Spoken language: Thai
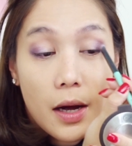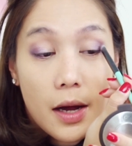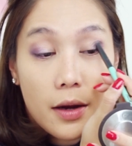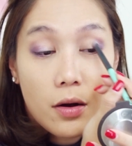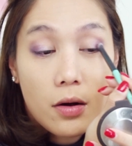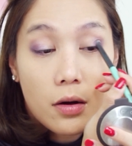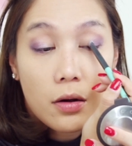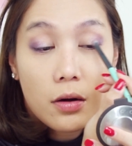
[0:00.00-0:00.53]
ไม่
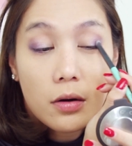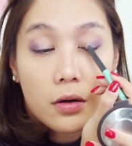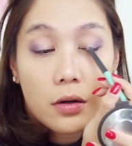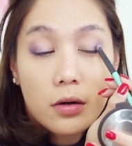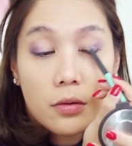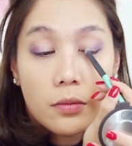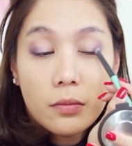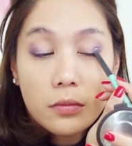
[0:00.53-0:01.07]
ก็
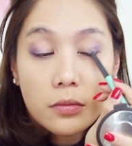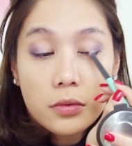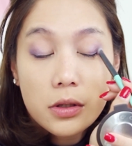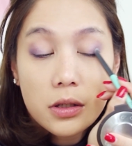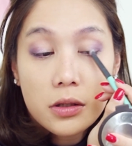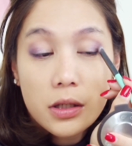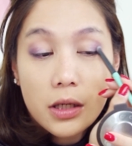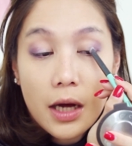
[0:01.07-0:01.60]
ก็จ
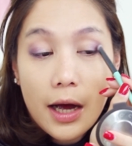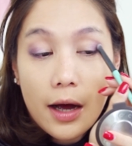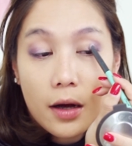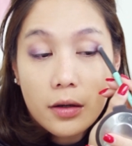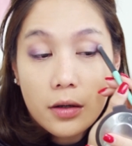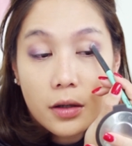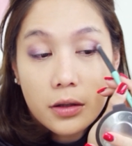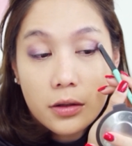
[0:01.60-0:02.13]
ริงๆอ่ะ
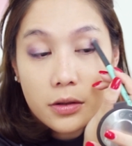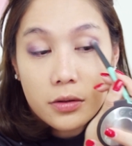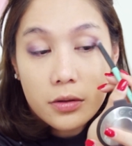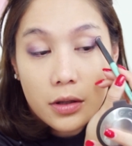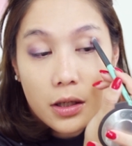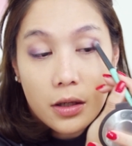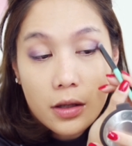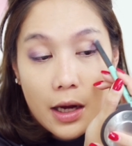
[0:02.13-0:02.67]
ก็
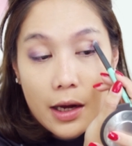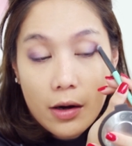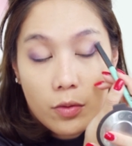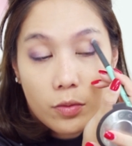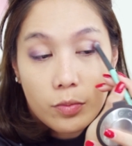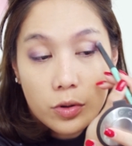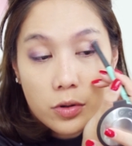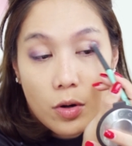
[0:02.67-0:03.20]
จริงใจกับ
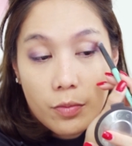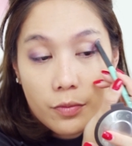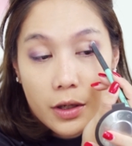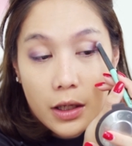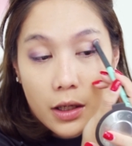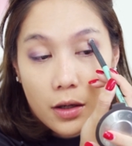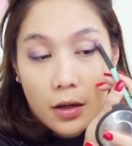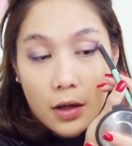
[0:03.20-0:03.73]
คุณผู้ชม
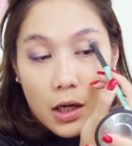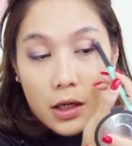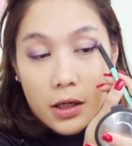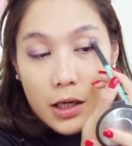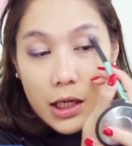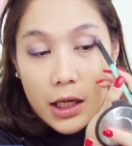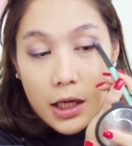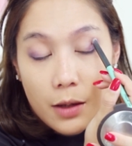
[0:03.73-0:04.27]
ดี
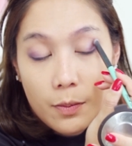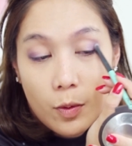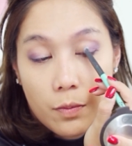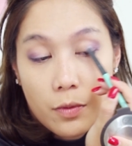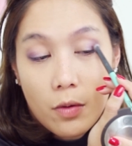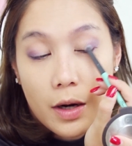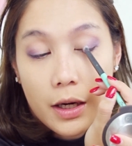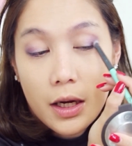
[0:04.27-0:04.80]
ดีบุ๋ม
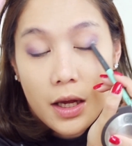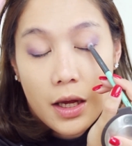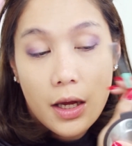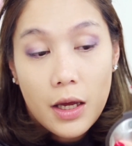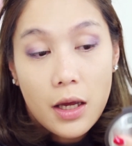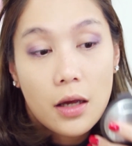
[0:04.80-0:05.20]
ก็ว่าดี